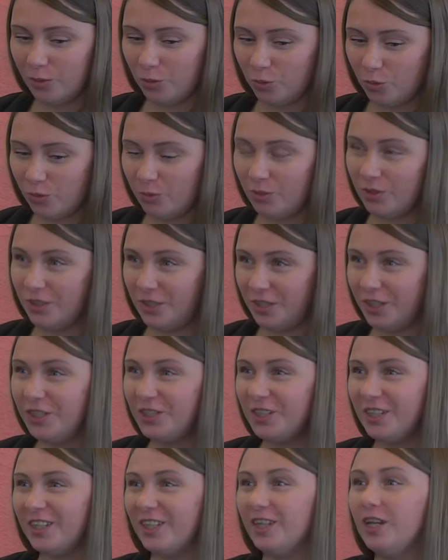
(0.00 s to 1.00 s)
ну,
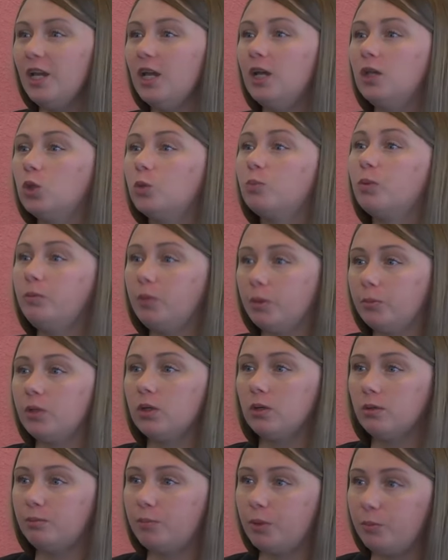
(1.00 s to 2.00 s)
робототехнике, но
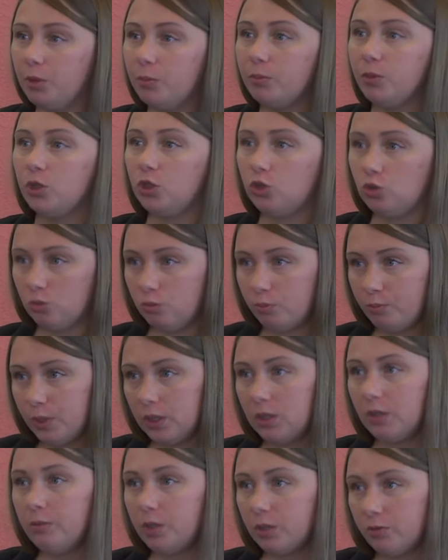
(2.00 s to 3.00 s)
помимо, помимо еще
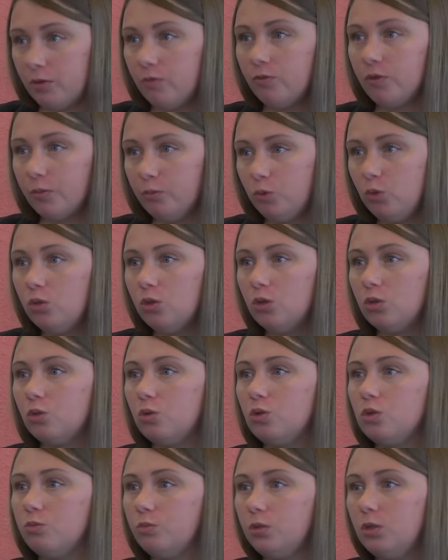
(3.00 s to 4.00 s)
программирования в компьютере, то
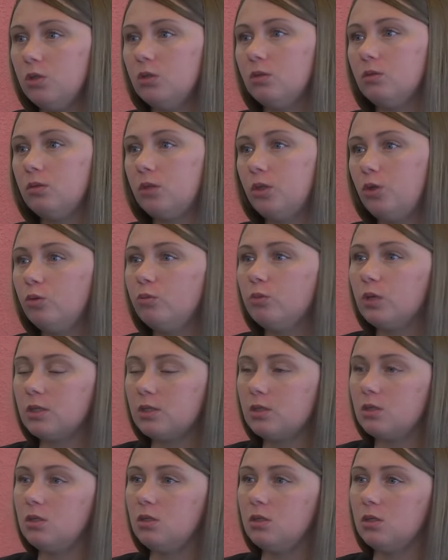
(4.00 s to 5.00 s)
есть мы даем
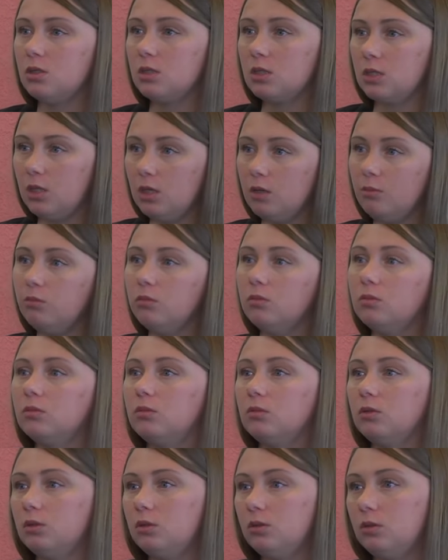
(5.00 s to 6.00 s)
азы схем,
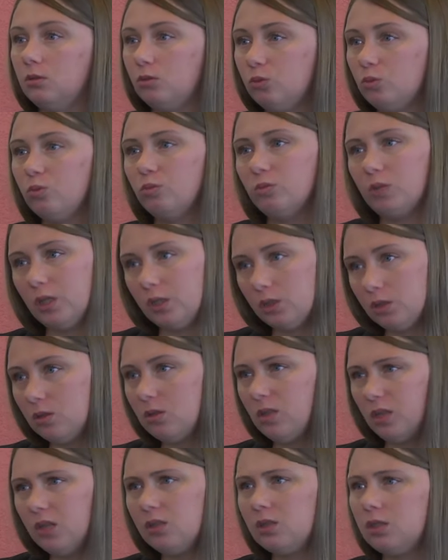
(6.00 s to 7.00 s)
ну,
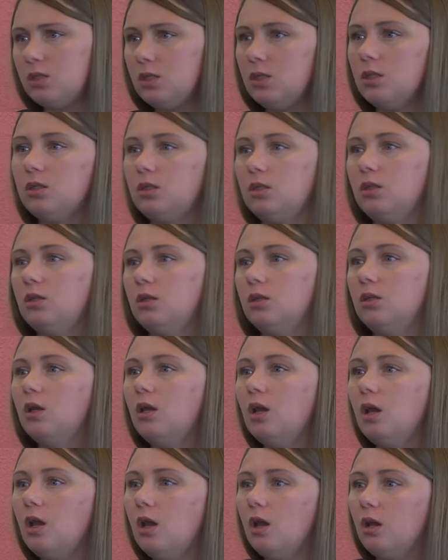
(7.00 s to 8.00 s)
электротехники,
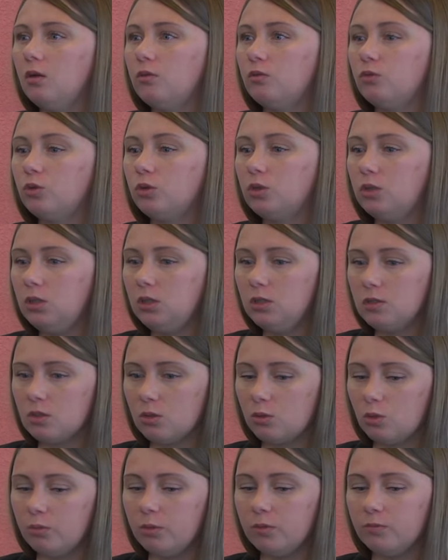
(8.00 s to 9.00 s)
вот, и
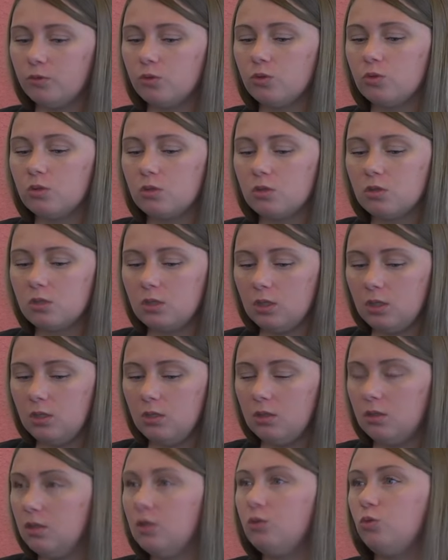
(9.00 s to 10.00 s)
знакомим вот с
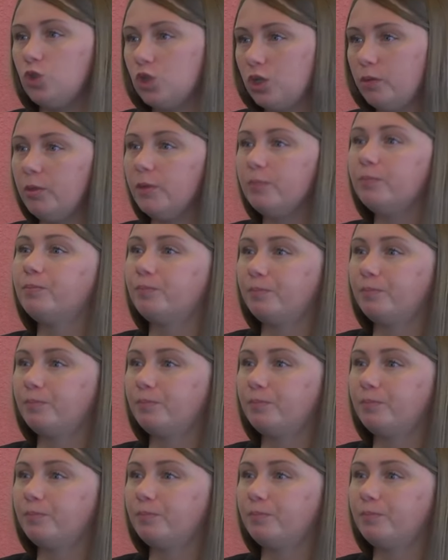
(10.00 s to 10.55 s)
3D-ручками.